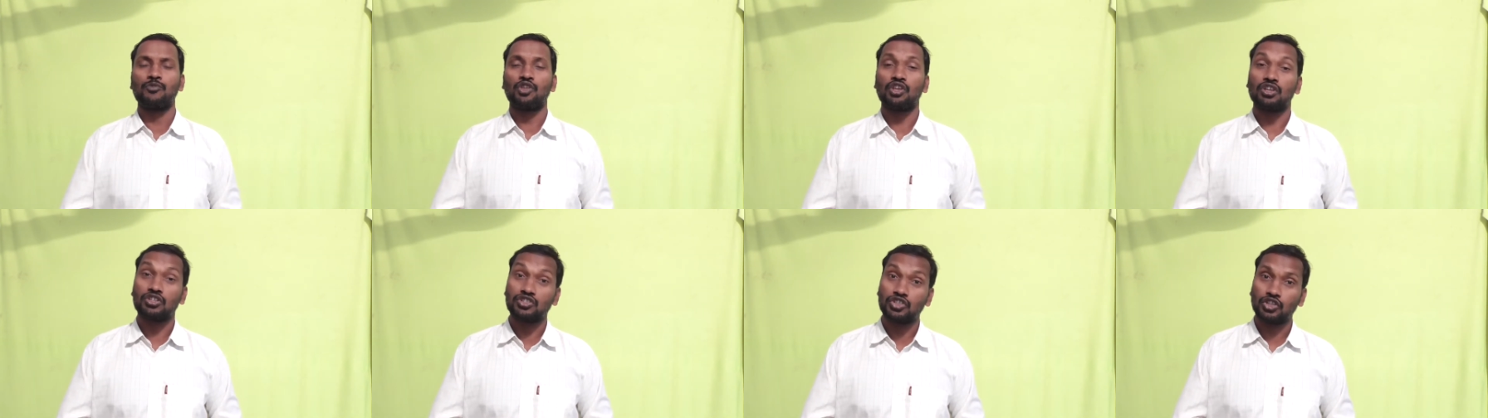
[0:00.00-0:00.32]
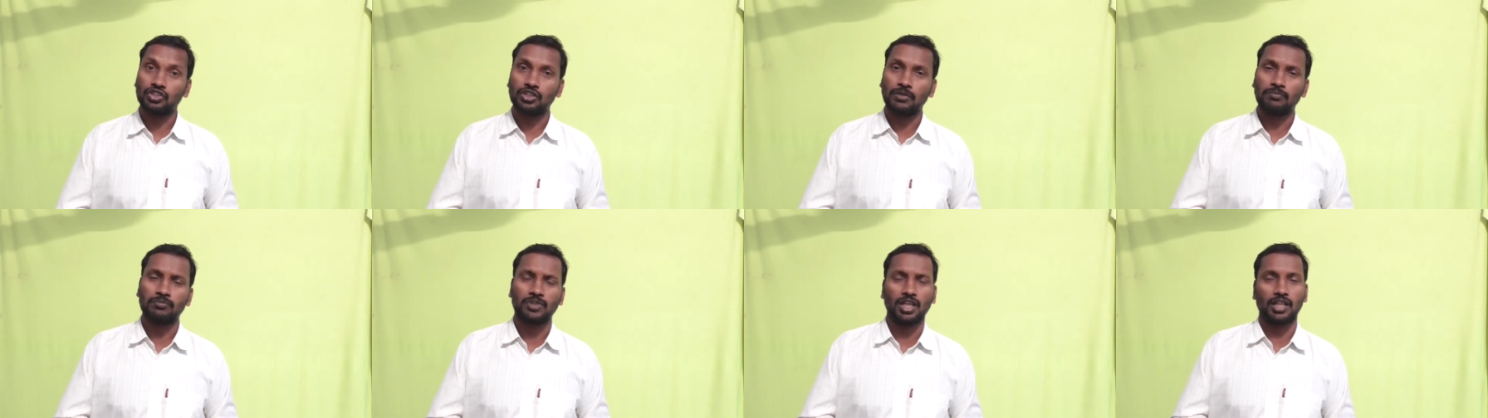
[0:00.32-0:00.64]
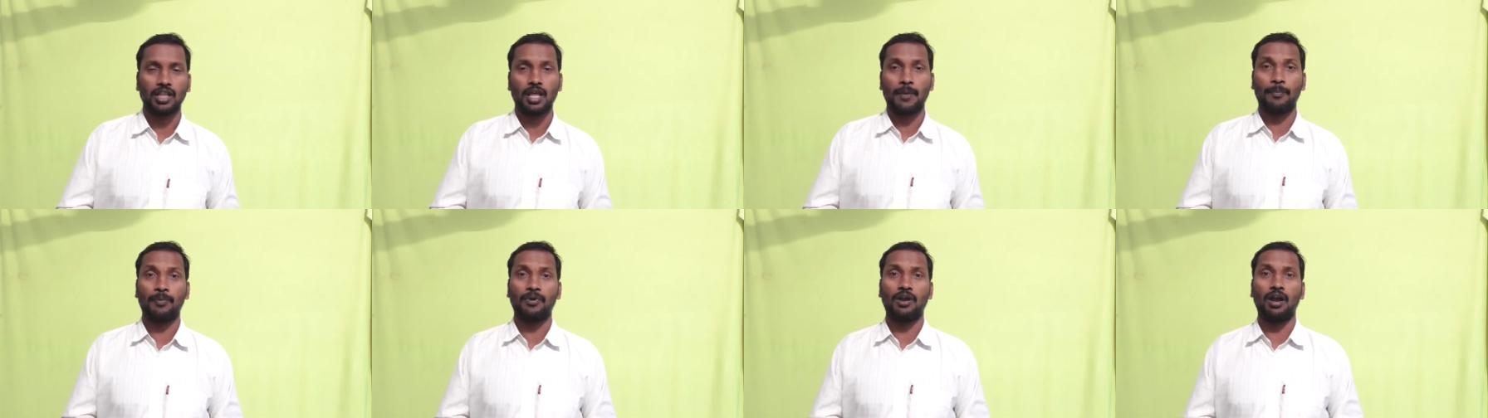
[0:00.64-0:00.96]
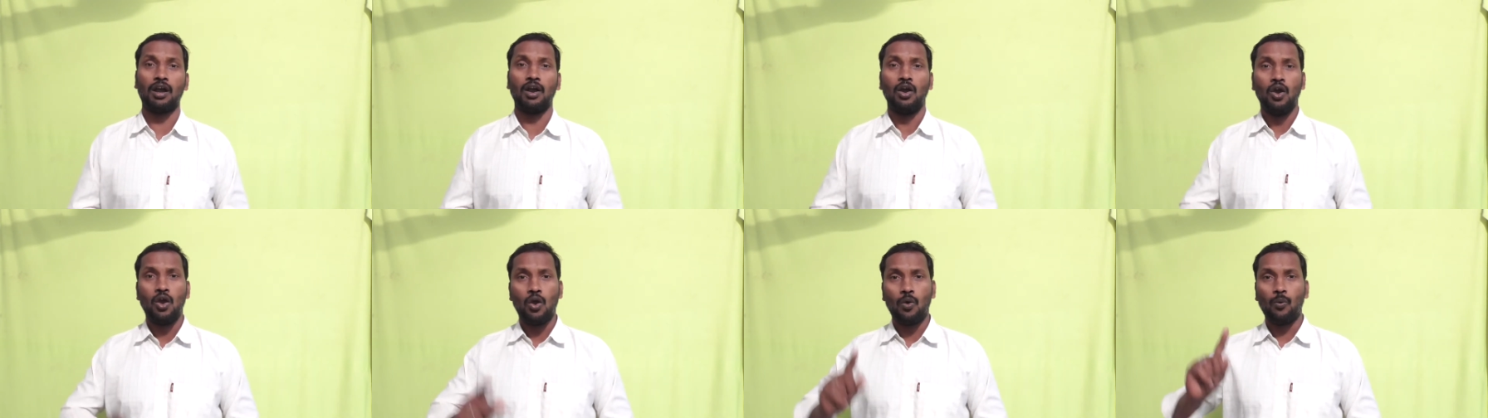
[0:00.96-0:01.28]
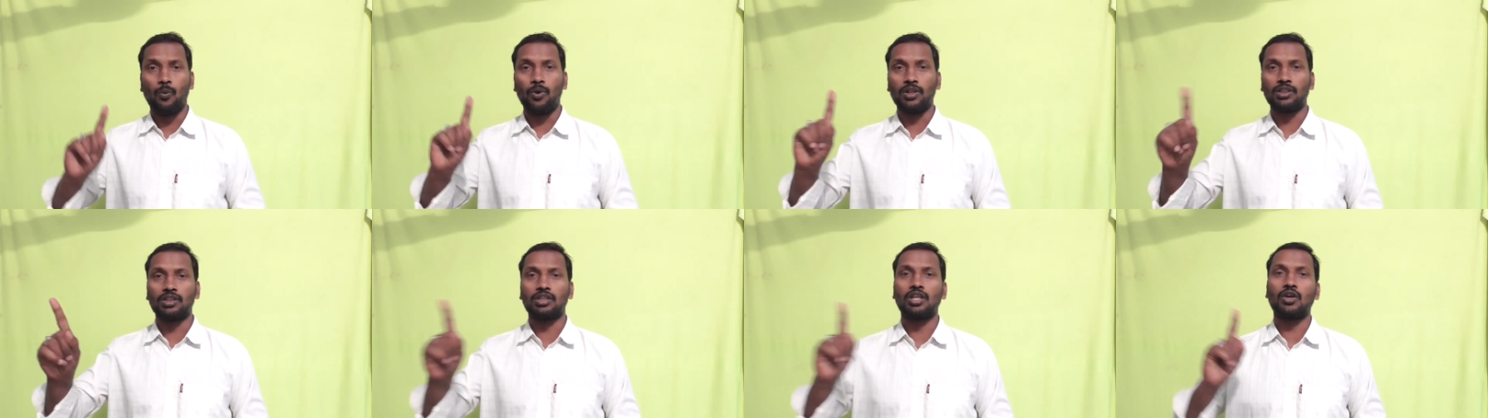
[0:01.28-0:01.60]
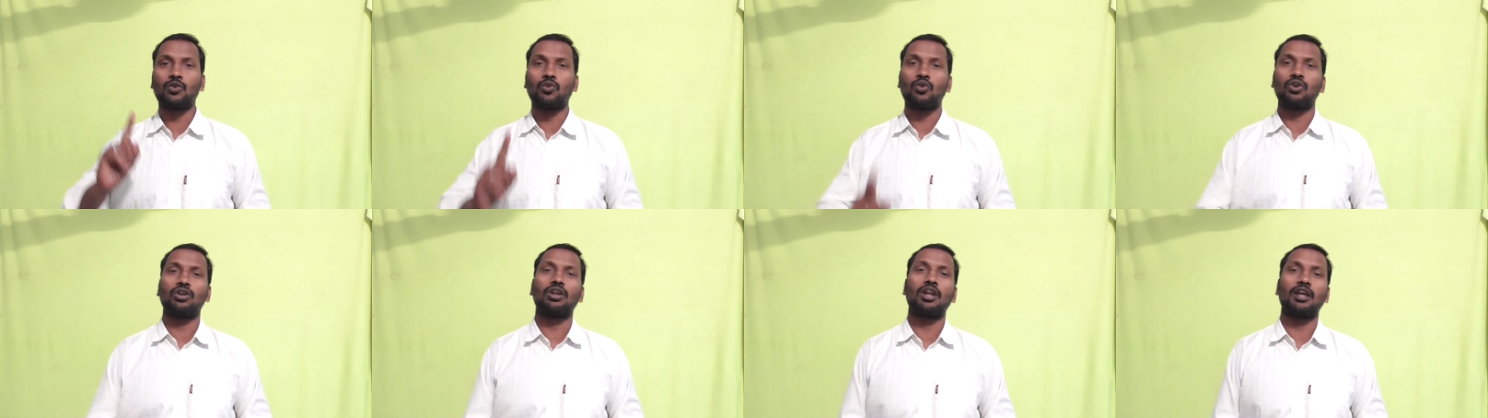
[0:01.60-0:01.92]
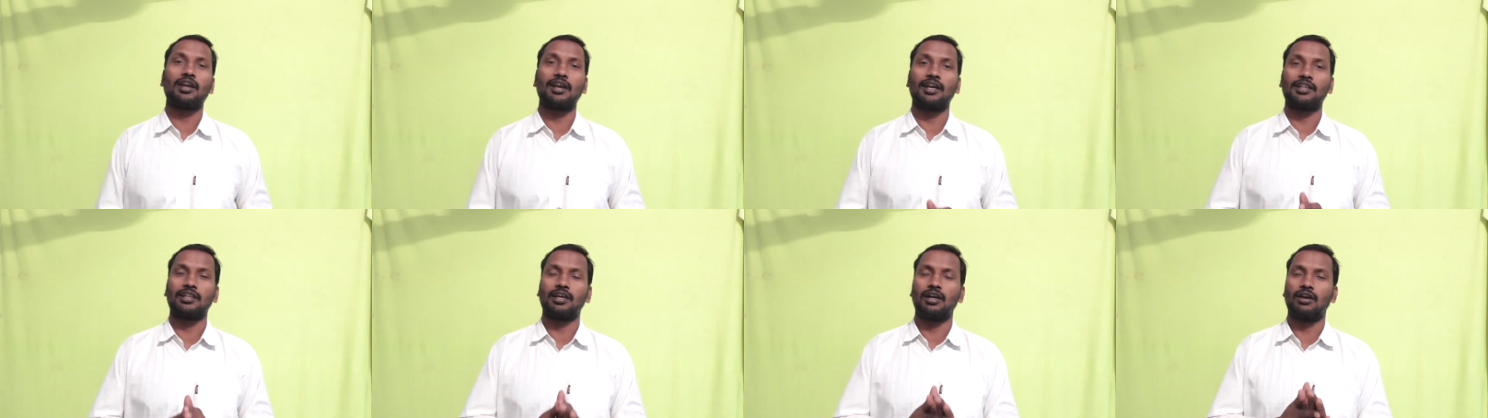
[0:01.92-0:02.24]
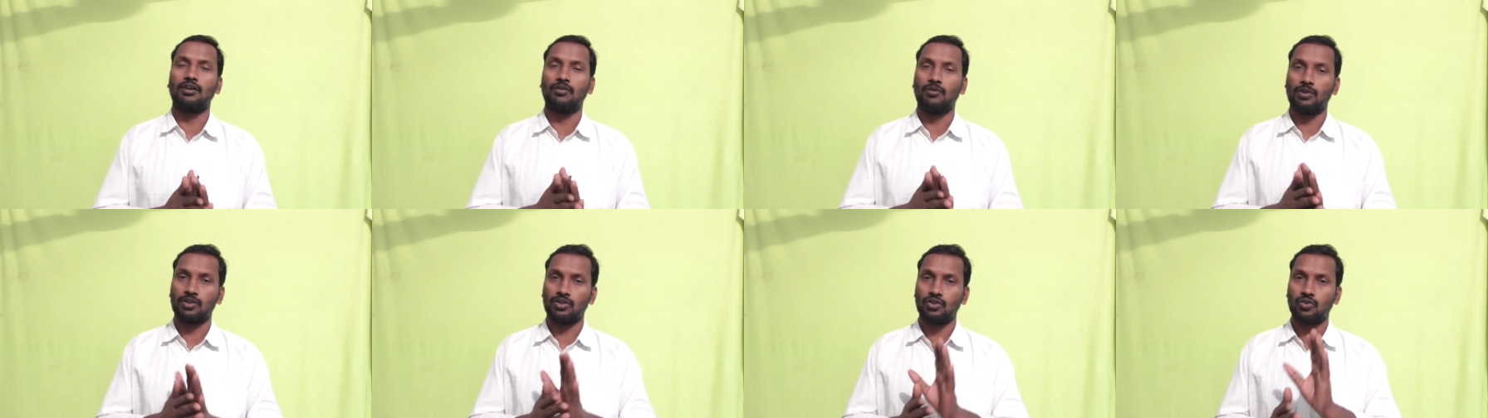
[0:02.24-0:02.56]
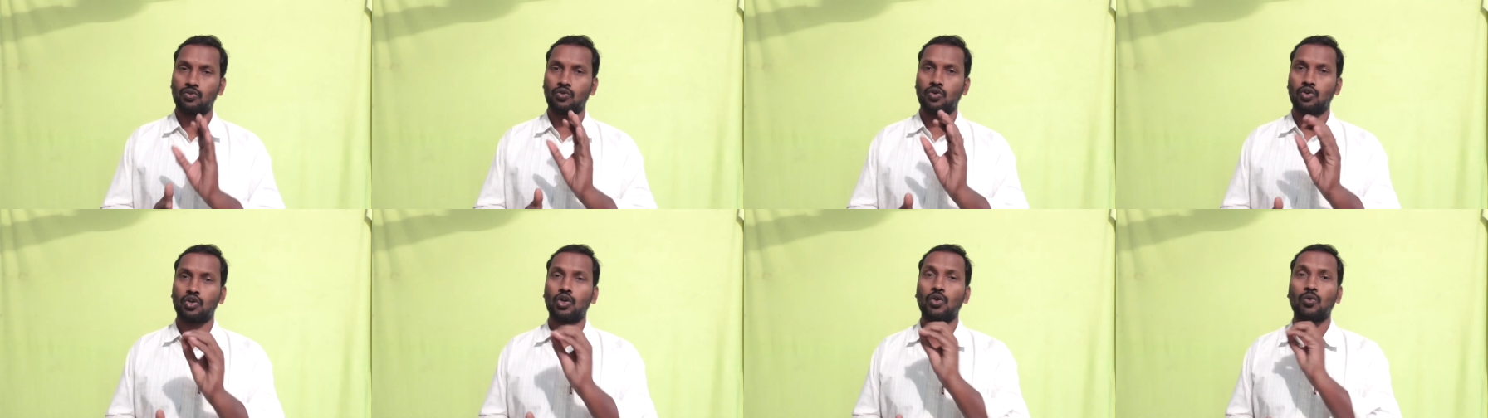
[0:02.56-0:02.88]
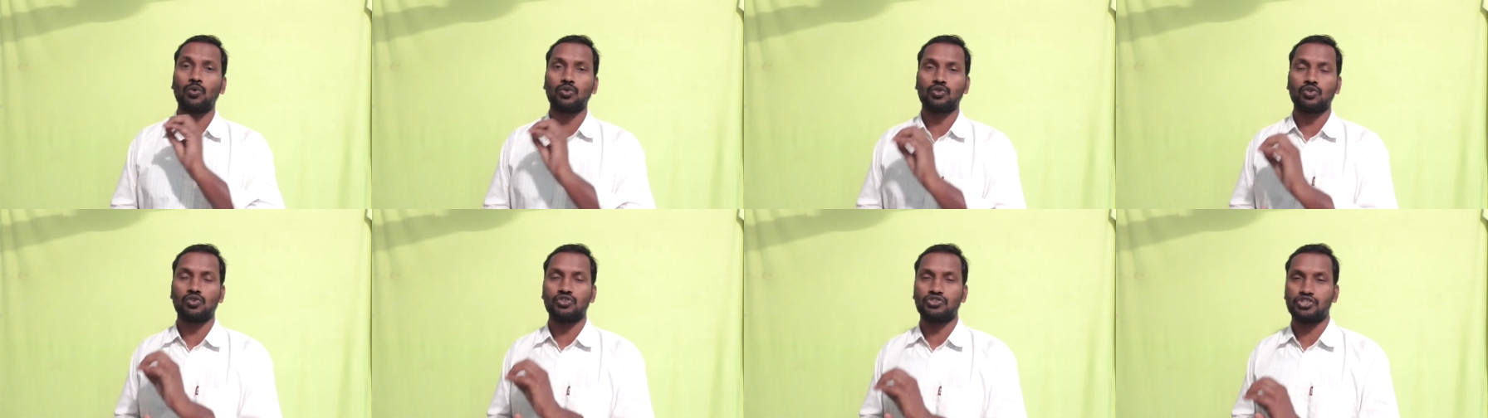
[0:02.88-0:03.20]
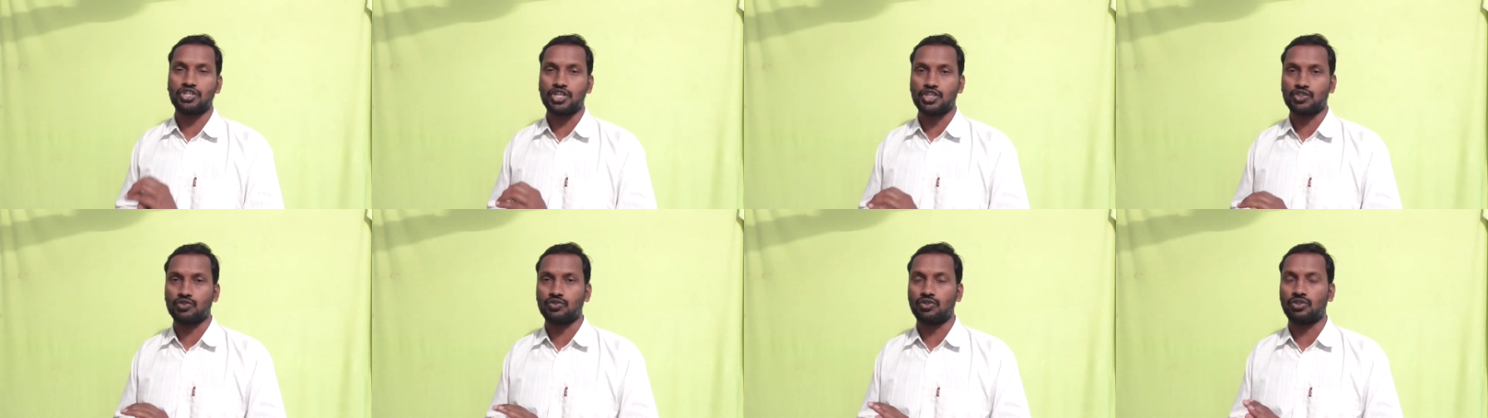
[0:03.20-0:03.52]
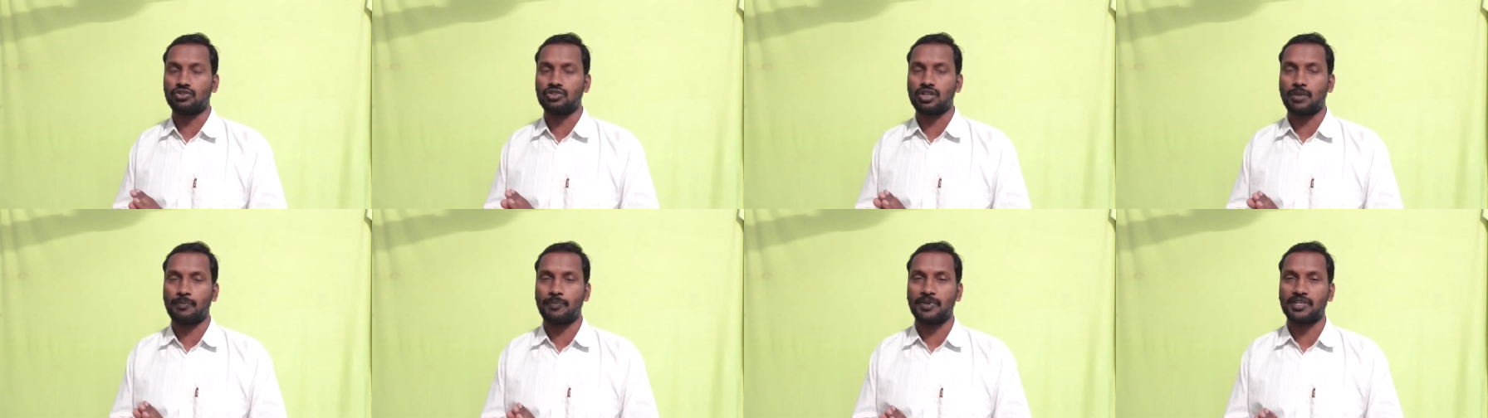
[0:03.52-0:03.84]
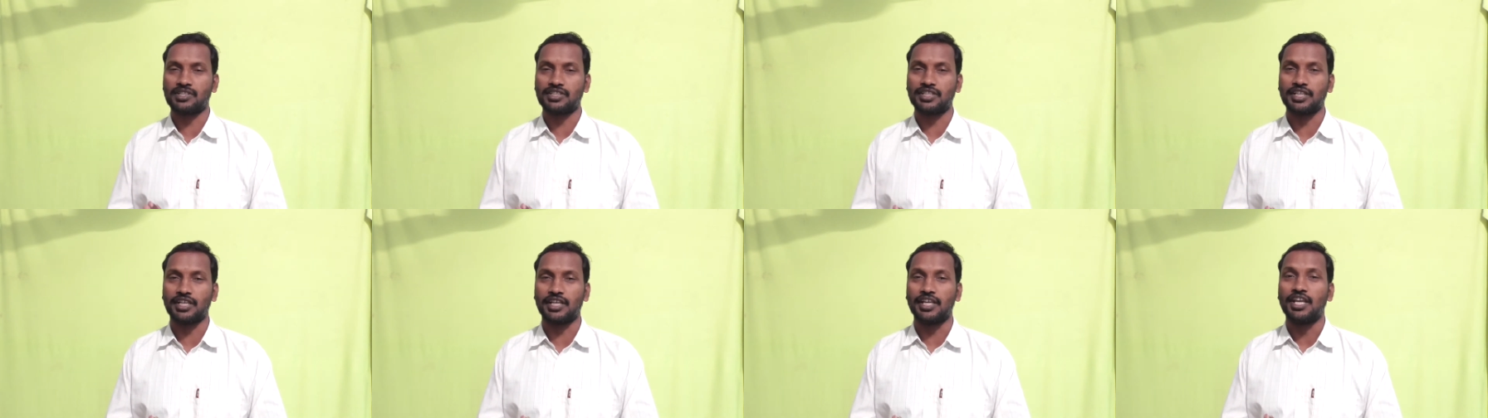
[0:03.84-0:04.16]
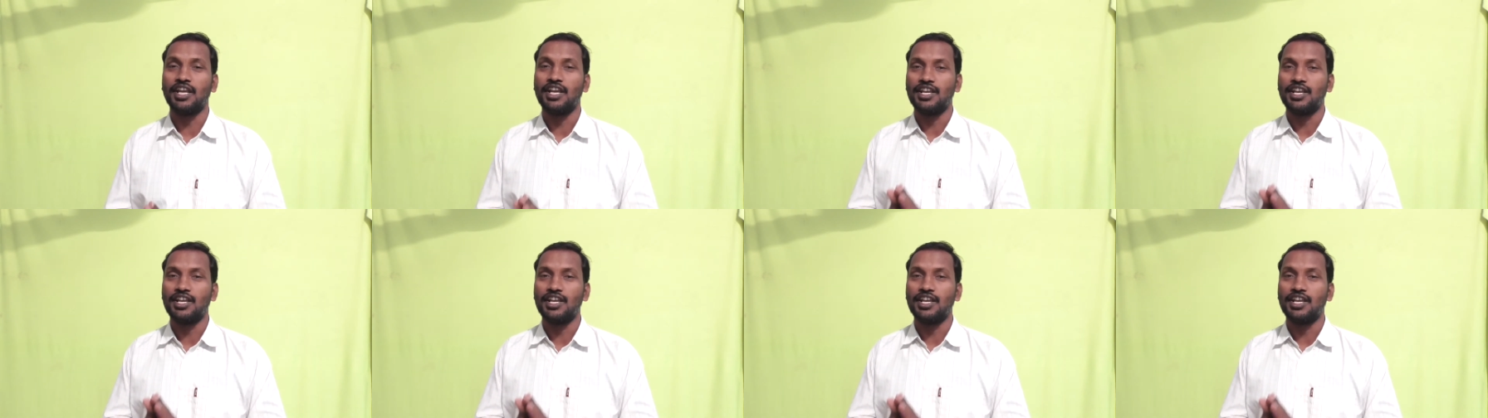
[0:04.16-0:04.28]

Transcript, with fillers: ఈ చిత్రం దాదాపుగా వంద కోట్ల కథ వంద కోట్లు వసూలు చేస్తుందని చెప్పేసి